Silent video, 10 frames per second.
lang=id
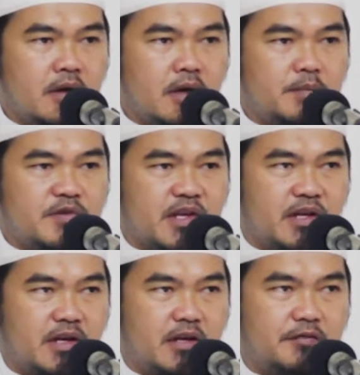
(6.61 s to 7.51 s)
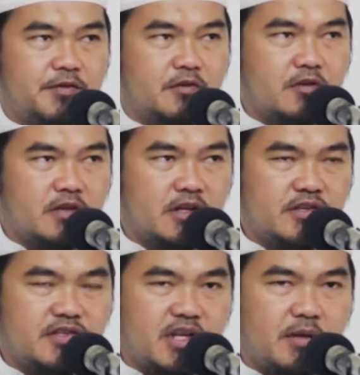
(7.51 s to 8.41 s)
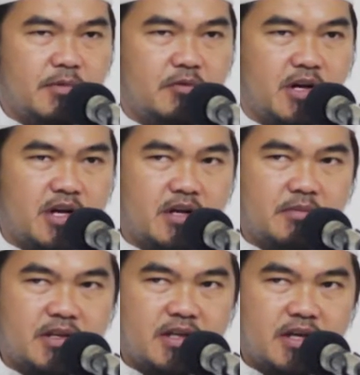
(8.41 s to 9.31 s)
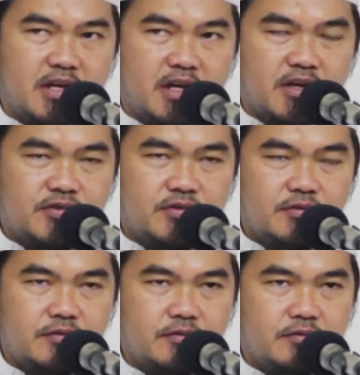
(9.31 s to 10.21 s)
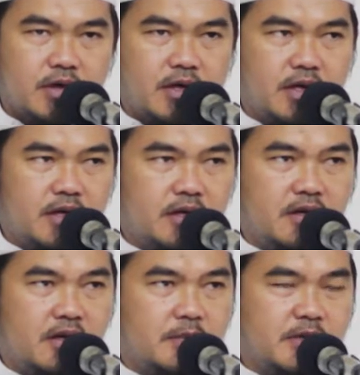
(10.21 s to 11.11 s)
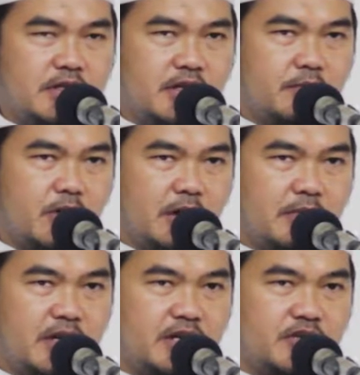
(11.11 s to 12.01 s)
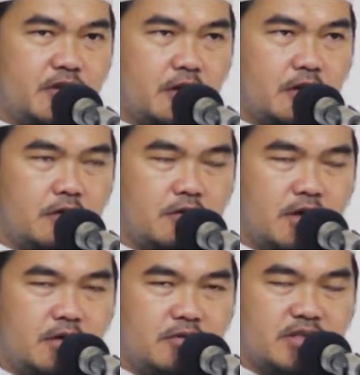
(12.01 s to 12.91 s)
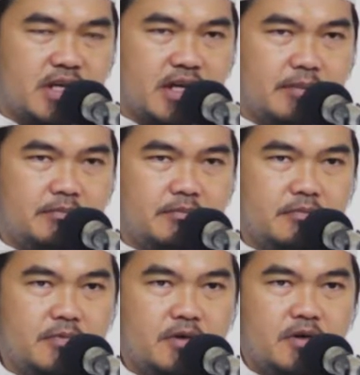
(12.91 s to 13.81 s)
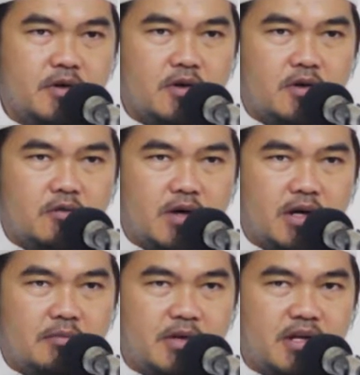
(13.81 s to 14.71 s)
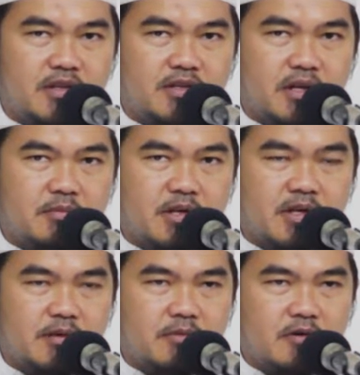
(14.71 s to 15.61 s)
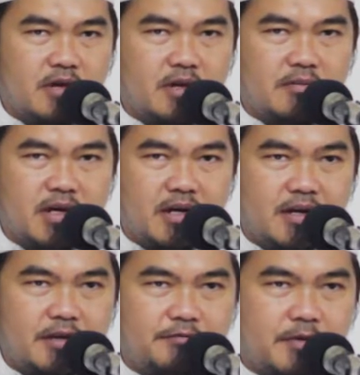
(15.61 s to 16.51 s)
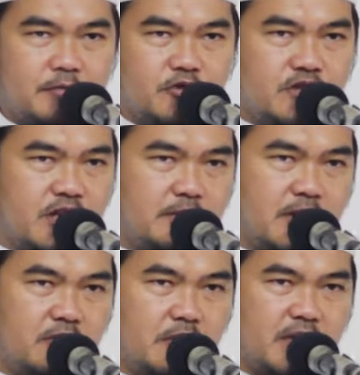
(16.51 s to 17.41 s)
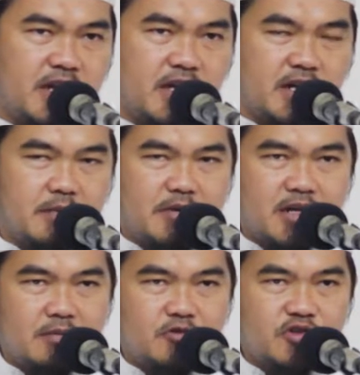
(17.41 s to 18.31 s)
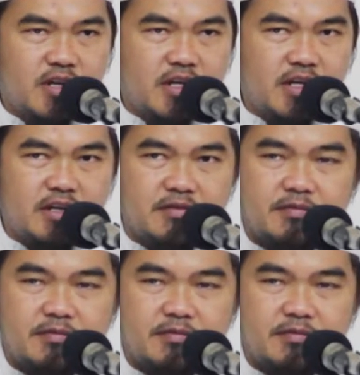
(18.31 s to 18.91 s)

أمسينا على فطرة الإسلام وكلمة إخلاص وعلى دين نبينا محمد صلى الله عليه وسلم وعلى ملة أبينا إبراهيم حنيفا مسلما وما كان من المشركين